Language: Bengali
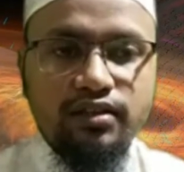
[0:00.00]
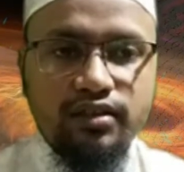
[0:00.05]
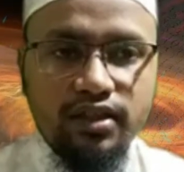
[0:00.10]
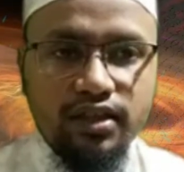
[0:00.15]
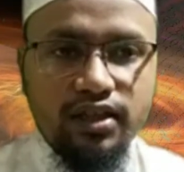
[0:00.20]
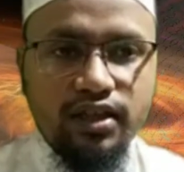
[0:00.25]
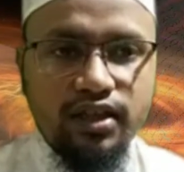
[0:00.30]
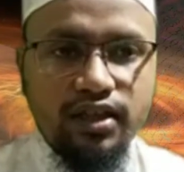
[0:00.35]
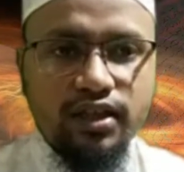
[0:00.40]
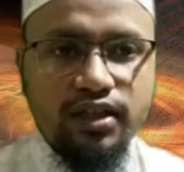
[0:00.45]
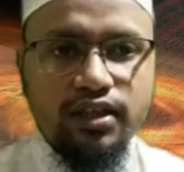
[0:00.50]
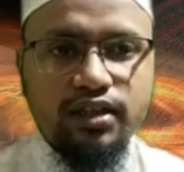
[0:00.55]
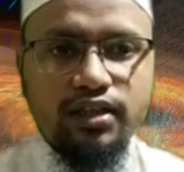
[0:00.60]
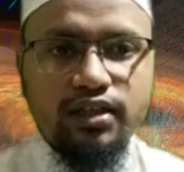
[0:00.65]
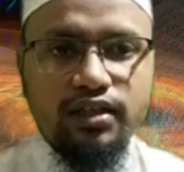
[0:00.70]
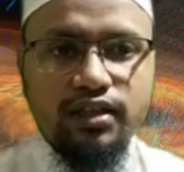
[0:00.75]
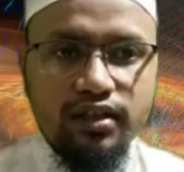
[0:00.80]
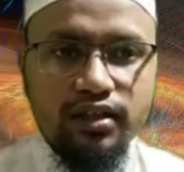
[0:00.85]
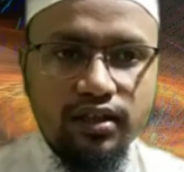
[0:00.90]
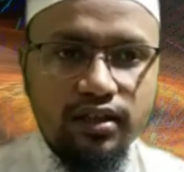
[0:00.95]
থেকে
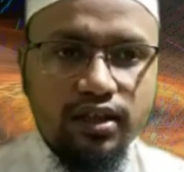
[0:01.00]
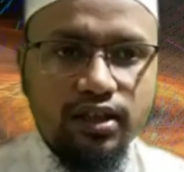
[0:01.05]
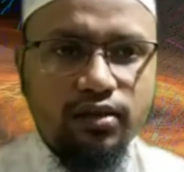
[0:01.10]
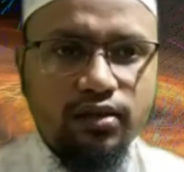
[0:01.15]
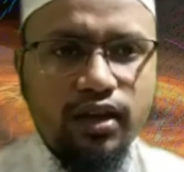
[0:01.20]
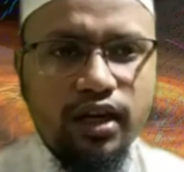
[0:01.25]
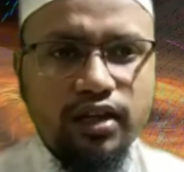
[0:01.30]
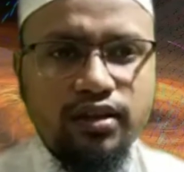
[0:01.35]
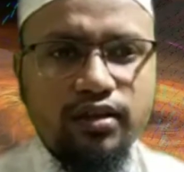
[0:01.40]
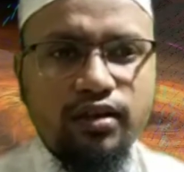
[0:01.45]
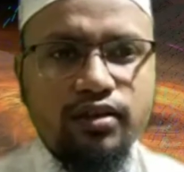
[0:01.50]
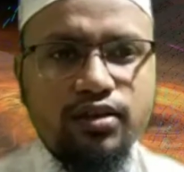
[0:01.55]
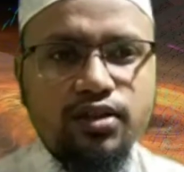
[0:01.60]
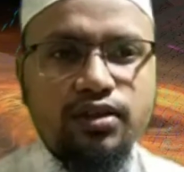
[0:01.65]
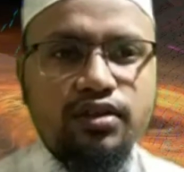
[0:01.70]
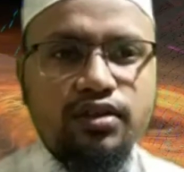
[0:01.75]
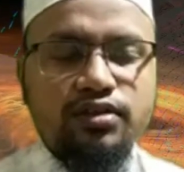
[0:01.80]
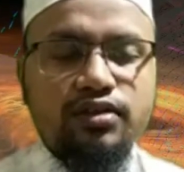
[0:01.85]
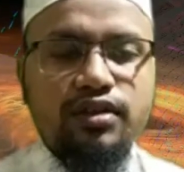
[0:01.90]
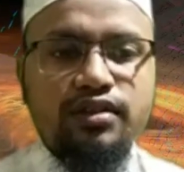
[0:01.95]
দেওয়ার একটা হলো
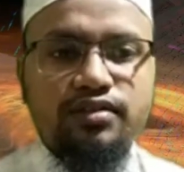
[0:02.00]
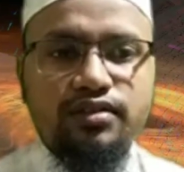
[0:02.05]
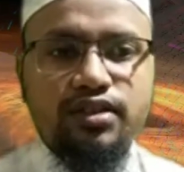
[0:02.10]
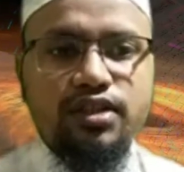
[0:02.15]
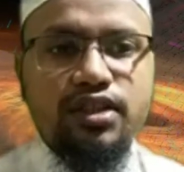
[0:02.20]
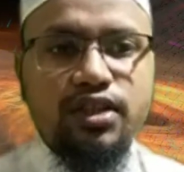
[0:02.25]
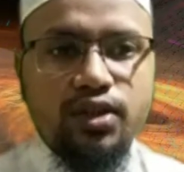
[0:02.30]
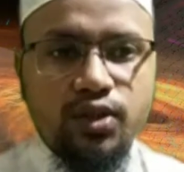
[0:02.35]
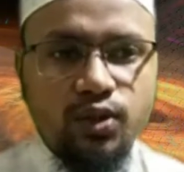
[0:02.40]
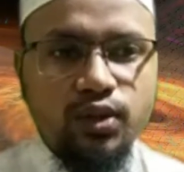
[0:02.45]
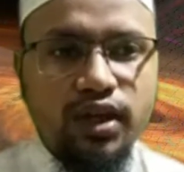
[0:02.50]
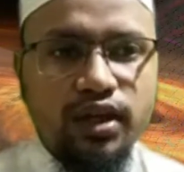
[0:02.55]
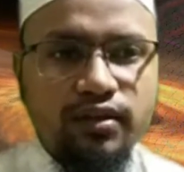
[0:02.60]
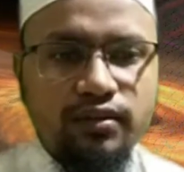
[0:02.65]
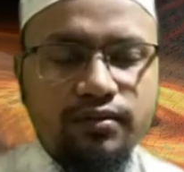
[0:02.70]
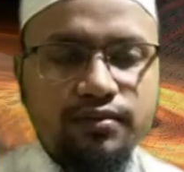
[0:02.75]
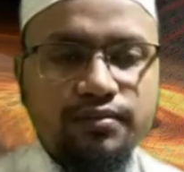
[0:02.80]
সরাসরি স্ত্রীকে শোনানো